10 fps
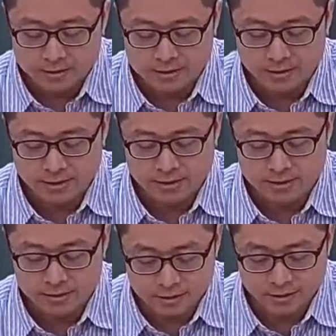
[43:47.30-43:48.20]
让你
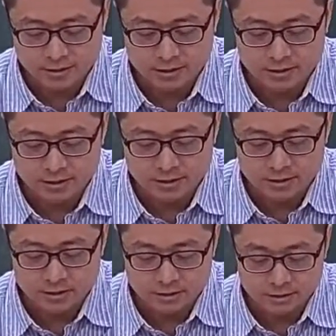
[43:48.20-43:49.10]
在写
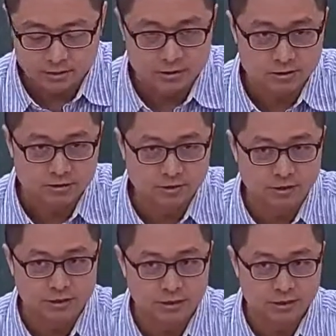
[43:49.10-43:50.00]
这个程式的时
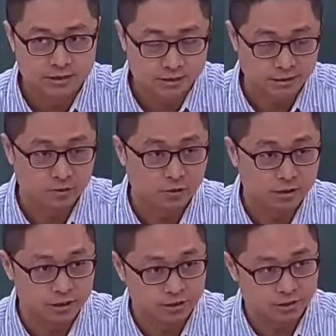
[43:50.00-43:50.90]
候呢，可以简
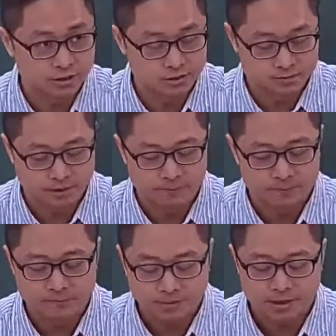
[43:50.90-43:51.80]
短一些程式
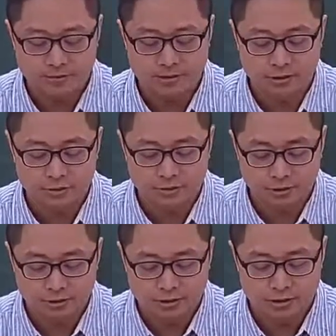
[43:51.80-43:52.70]
嘛。那因为你
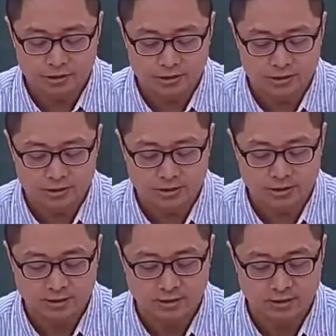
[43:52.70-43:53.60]
去定义的这
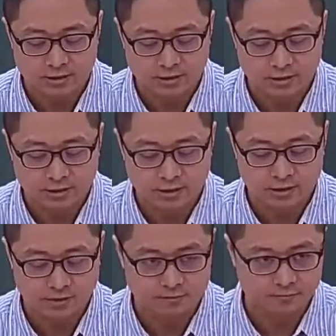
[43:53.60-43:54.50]
些
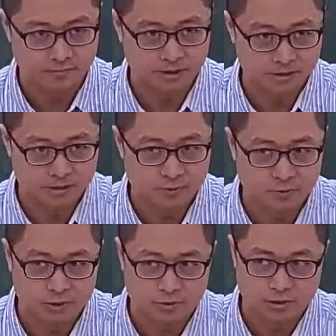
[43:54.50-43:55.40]
啊
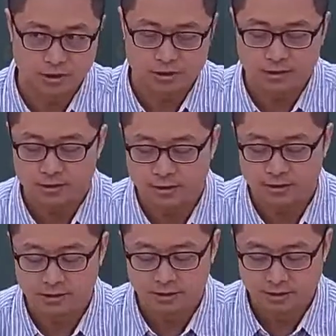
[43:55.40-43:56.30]
字母，比如说
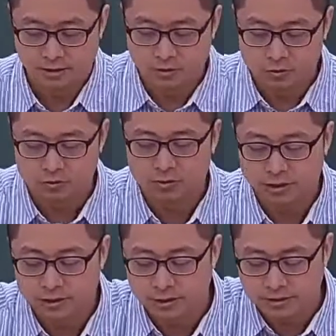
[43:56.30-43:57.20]
ADD。好，我
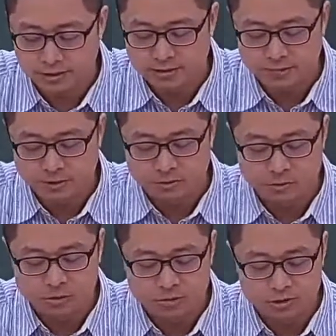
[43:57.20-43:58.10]
说了 ADD，它代
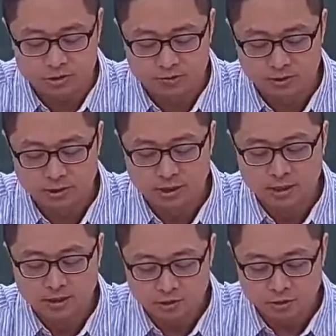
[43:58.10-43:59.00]
表的动作是什么？
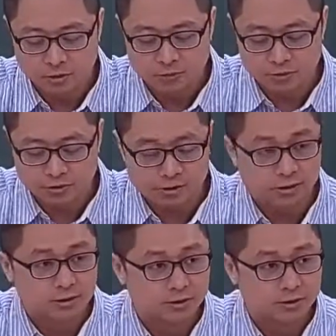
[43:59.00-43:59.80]
你就必须要